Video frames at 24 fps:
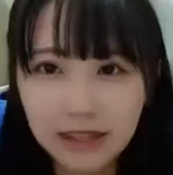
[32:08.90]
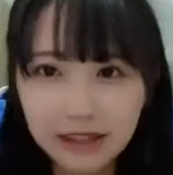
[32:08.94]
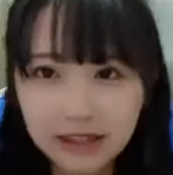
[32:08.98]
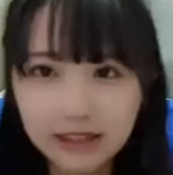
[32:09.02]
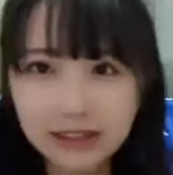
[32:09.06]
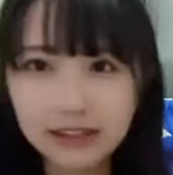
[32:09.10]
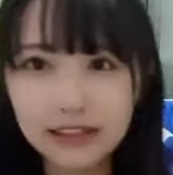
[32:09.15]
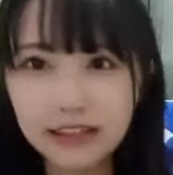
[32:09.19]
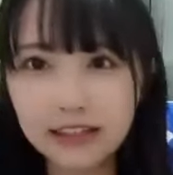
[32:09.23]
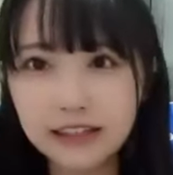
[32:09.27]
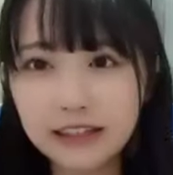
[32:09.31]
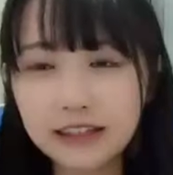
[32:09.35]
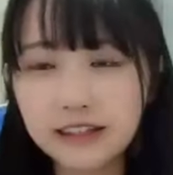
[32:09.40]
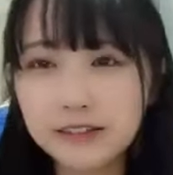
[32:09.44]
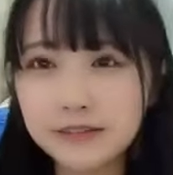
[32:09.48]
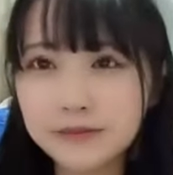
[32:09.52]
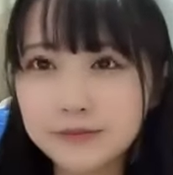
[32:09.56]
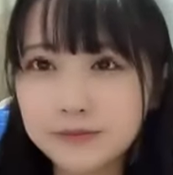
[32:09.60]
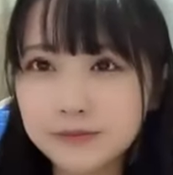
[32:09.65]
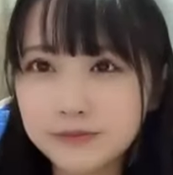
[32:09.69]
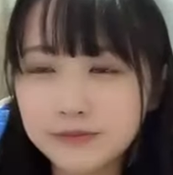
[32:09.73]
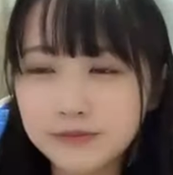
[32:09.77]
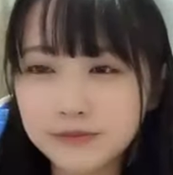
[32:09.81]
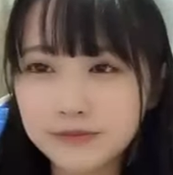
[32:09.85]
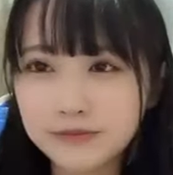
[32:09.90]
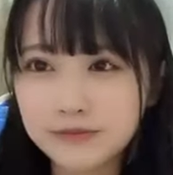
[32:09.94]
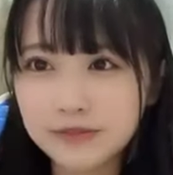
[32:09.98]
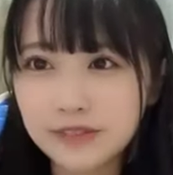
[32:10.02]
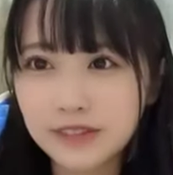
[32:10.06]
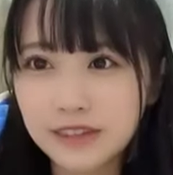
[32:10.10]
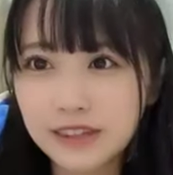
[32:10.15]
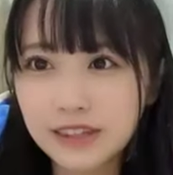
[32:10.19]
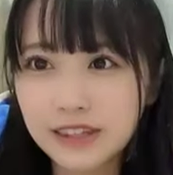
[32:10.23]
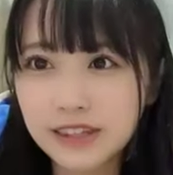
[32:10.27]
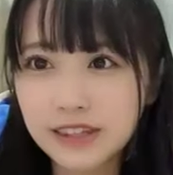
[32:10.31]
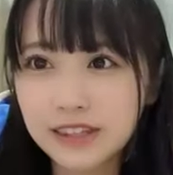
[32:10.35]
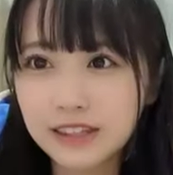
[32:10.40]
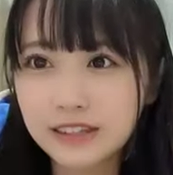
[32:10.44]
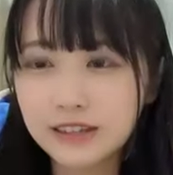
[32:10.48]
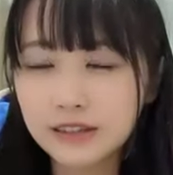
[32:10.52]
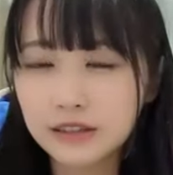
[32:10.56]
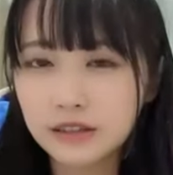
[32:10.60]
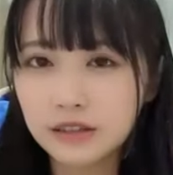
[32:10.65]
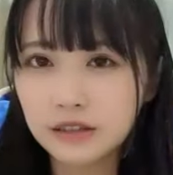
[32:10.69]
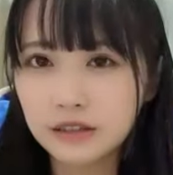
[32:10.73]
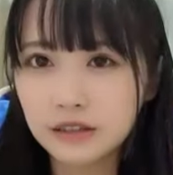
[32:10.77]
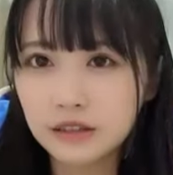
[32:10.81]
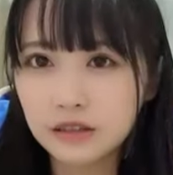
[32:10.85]
ベンって。映る
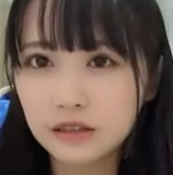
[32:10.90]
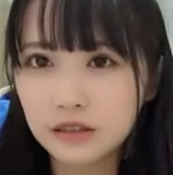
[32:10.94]
これ